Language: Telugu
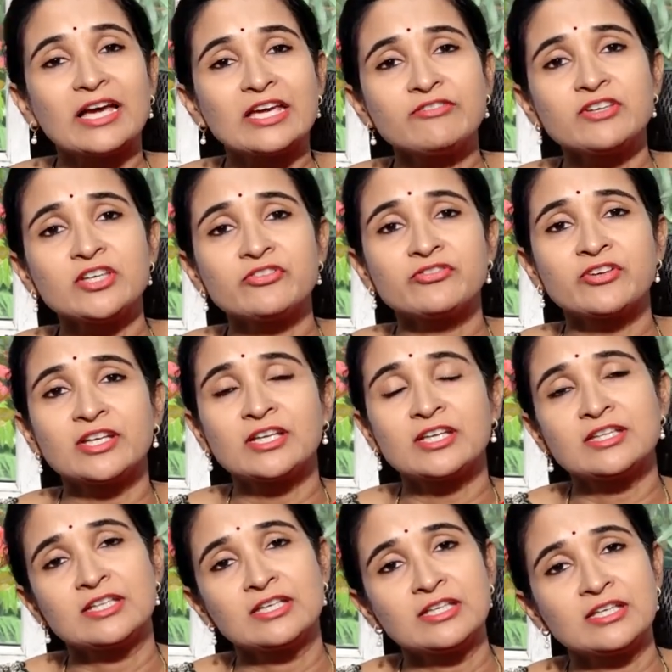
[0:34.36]
ఐవీఎఫ్
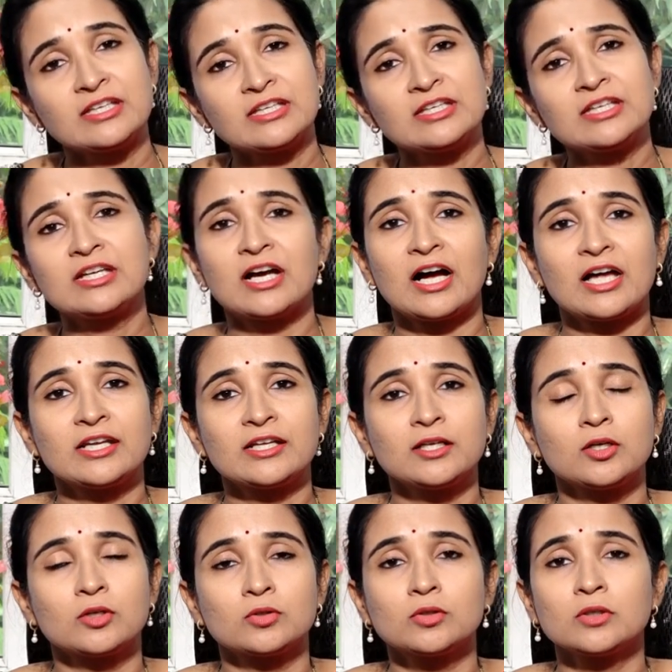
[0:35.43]
అనేది ఈ
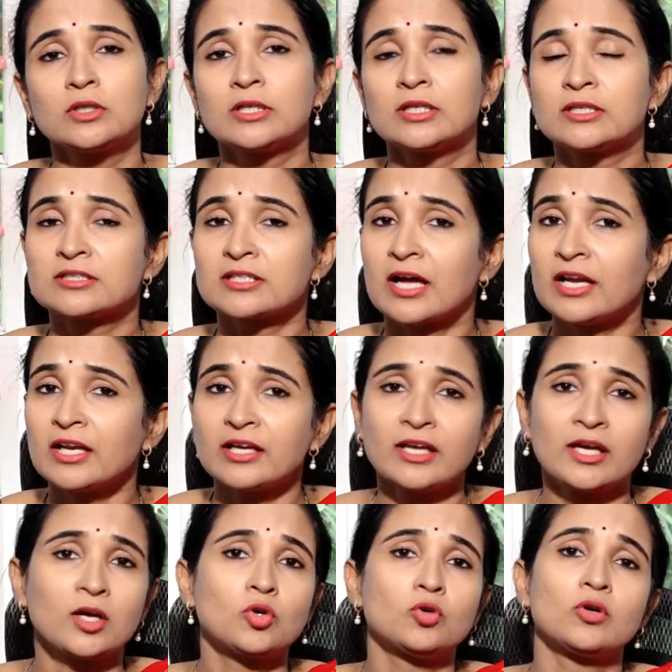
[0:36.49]
కాలంలో చాలా
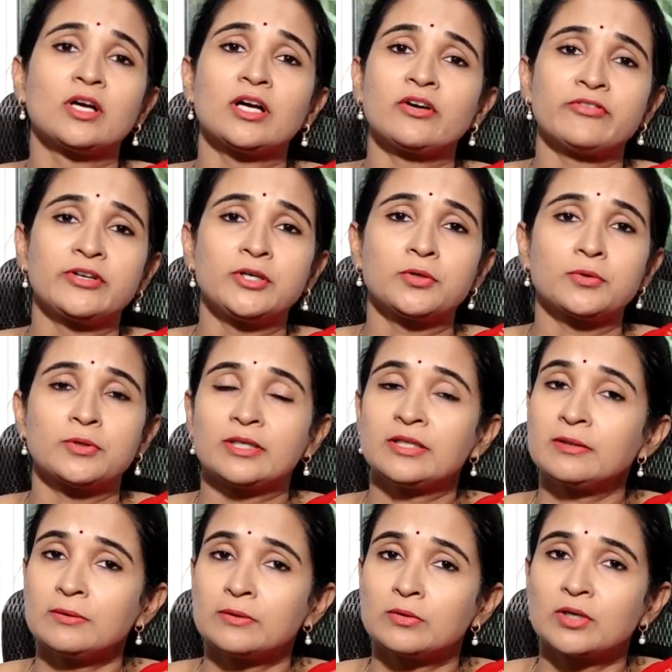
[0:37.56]
ఎక్కువగా వింటున్న
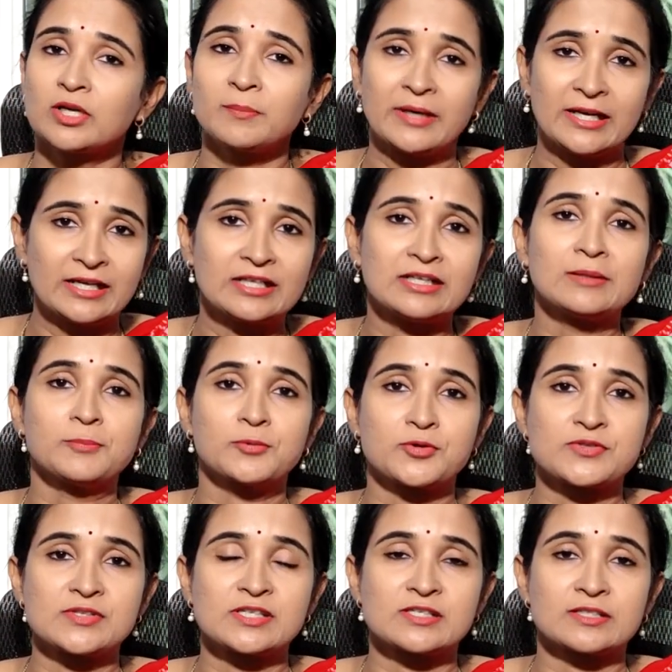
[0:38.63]
ఒక మెడికల్
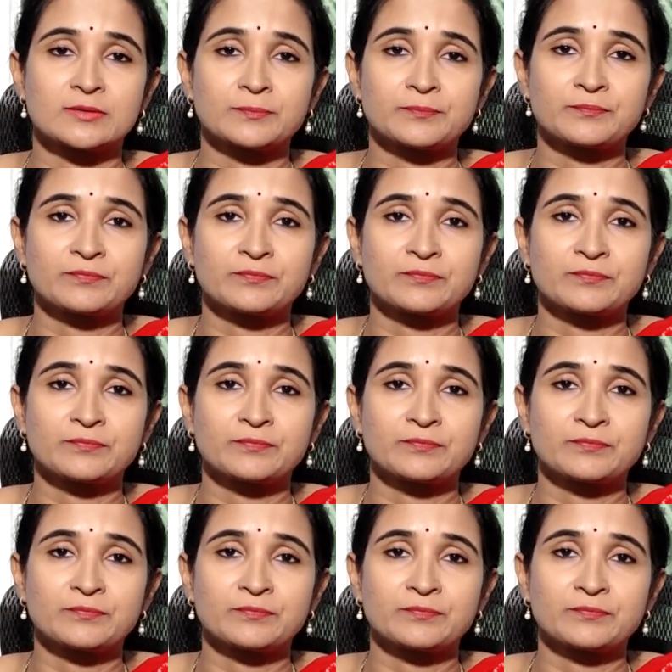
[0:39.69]
ప్రొసీజర్